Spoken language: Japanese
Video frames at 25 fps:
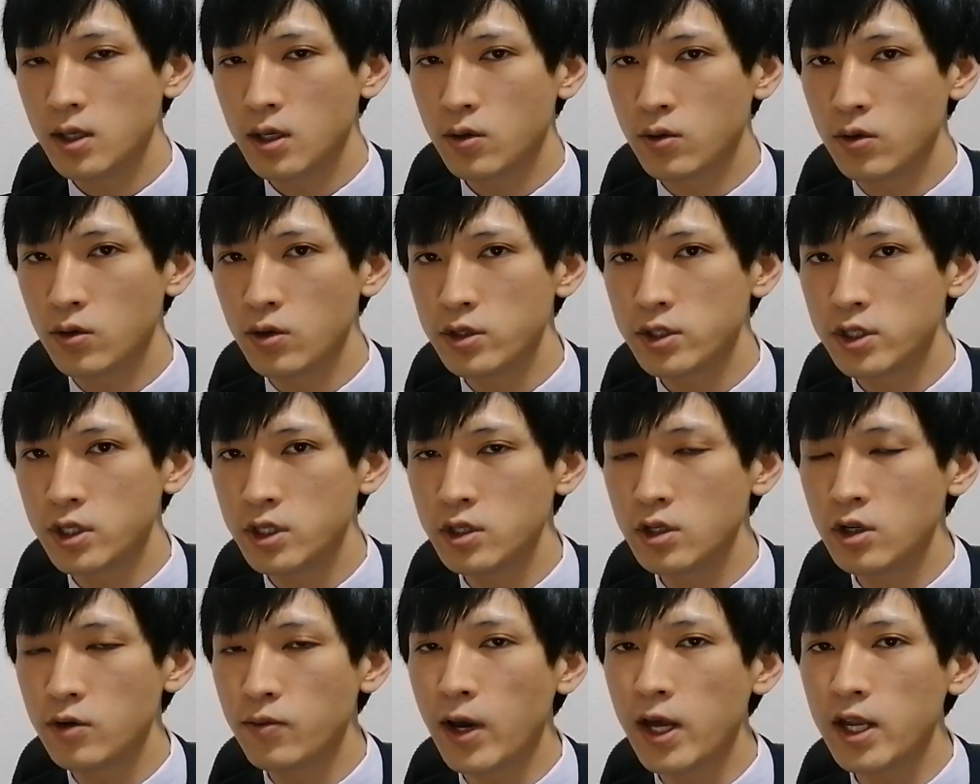で、この
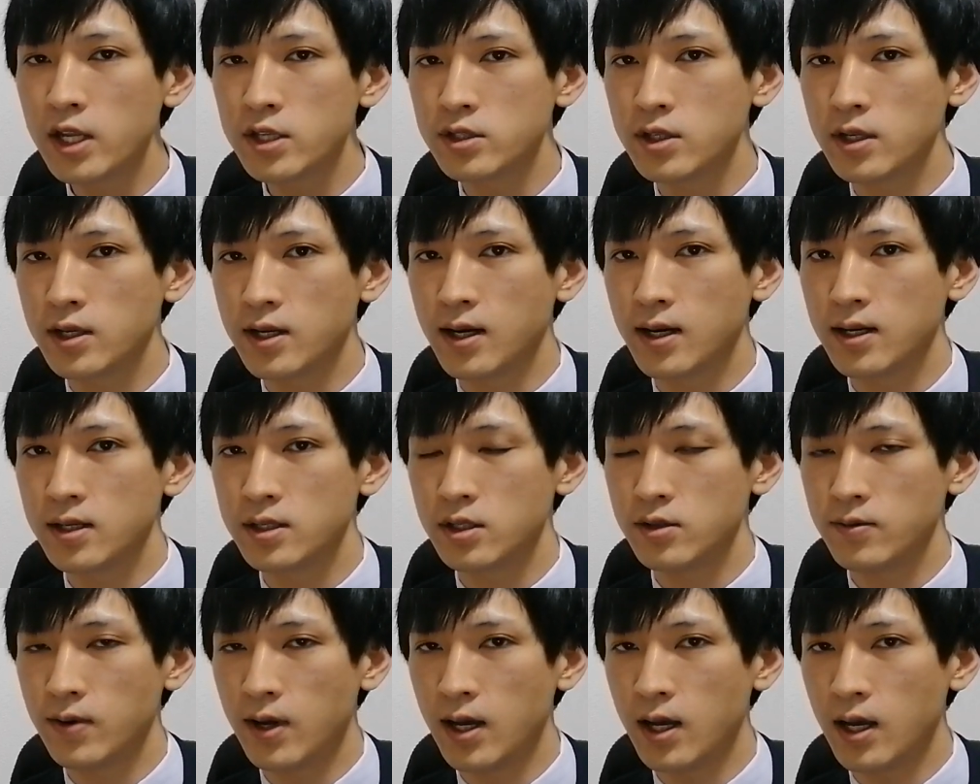信用倍率に関
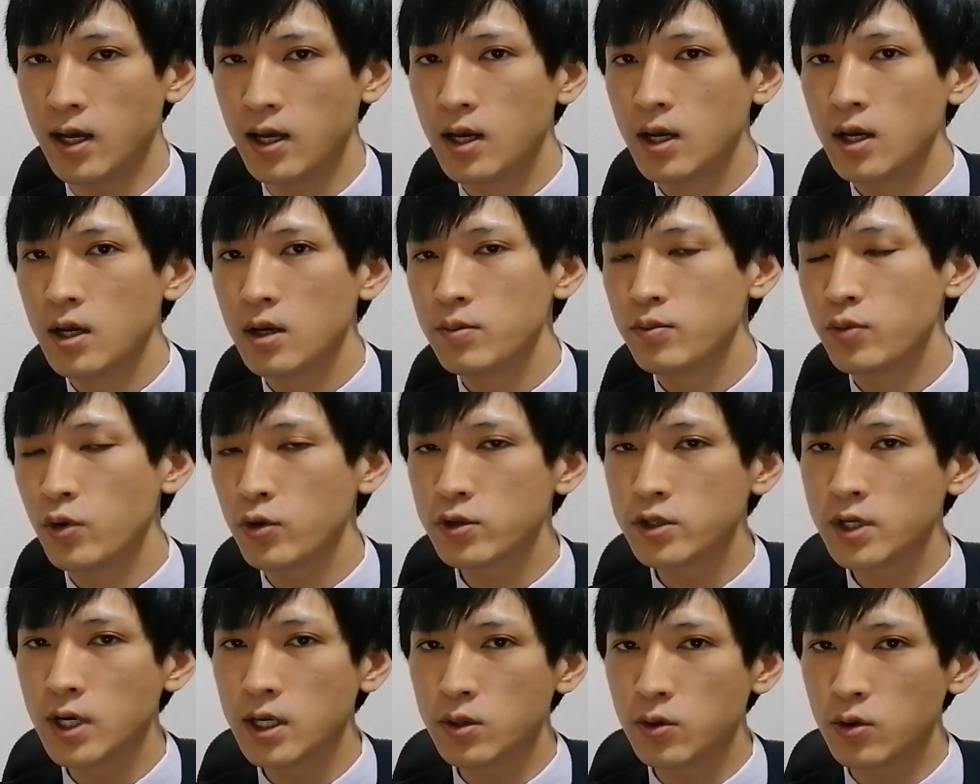しては、
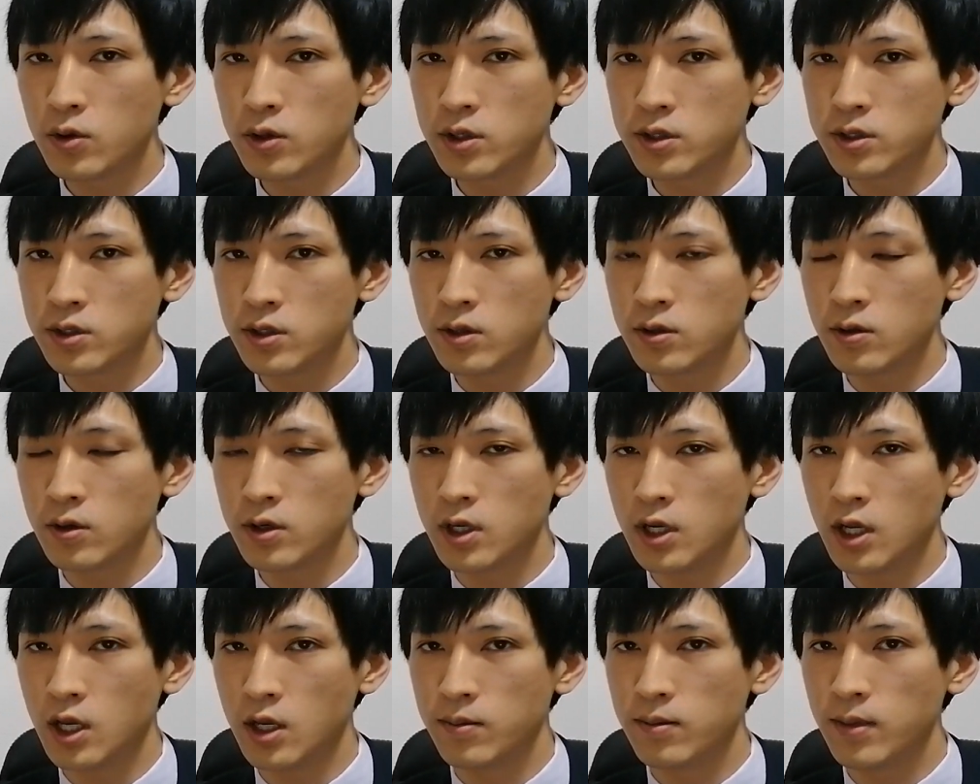僕が投資すると
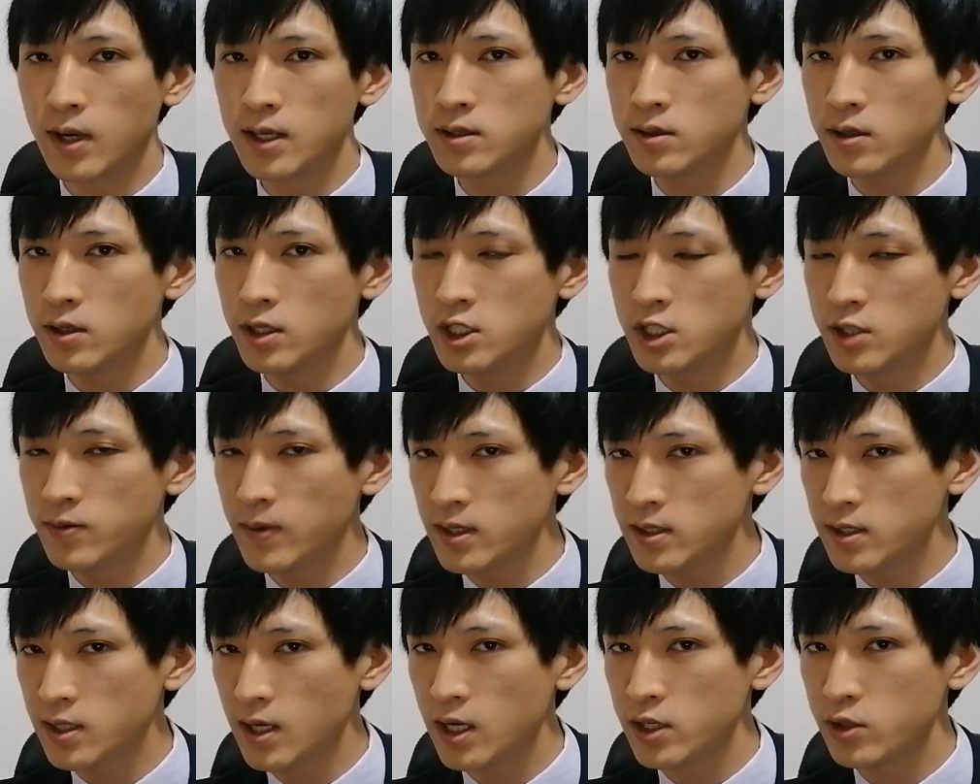きに、まず一
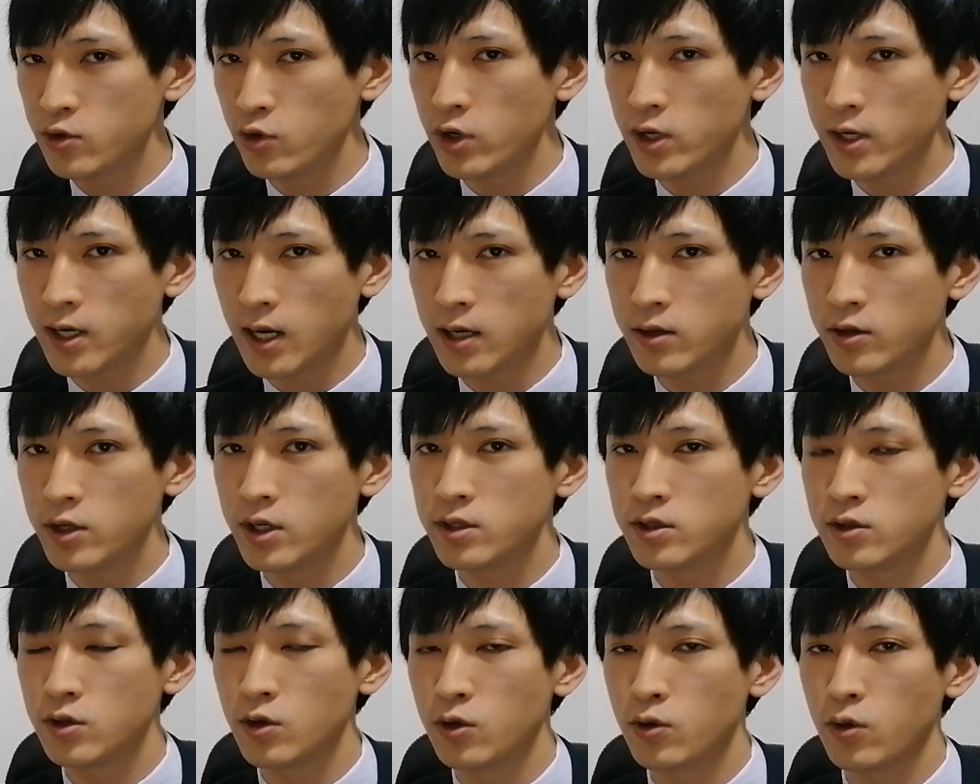番最初に確
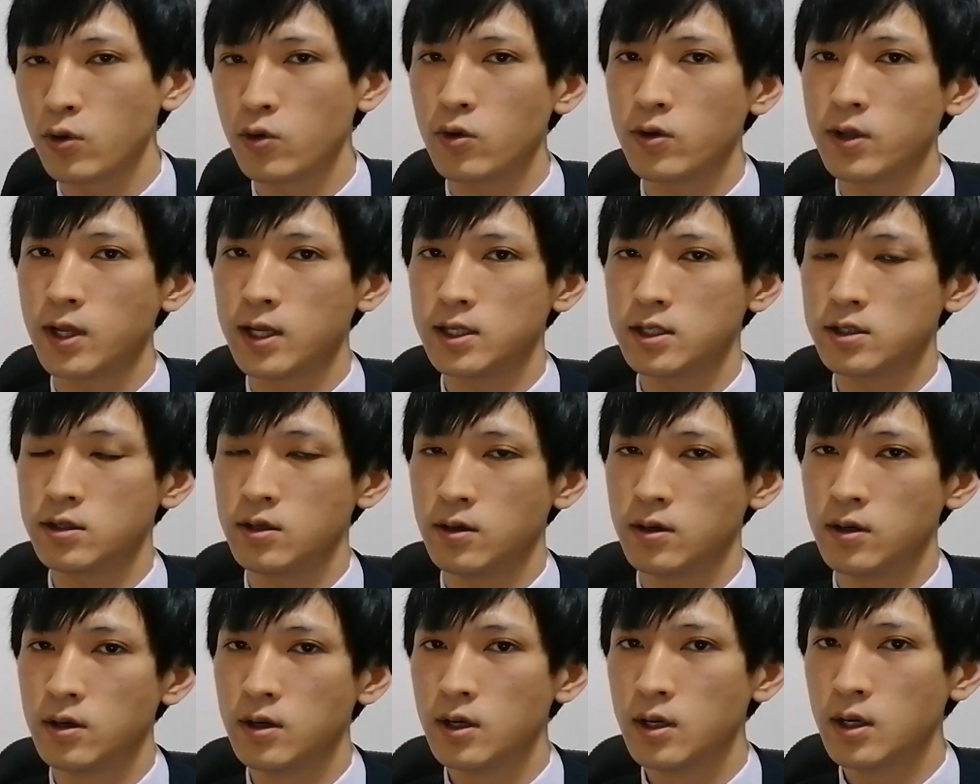認するところなんです
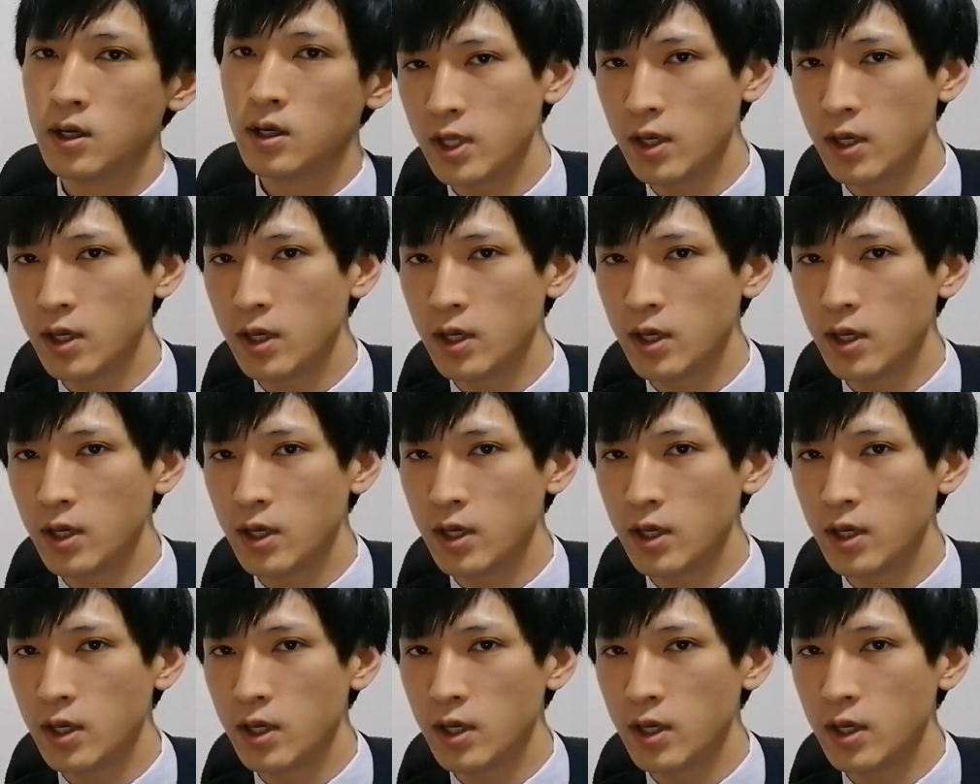よ。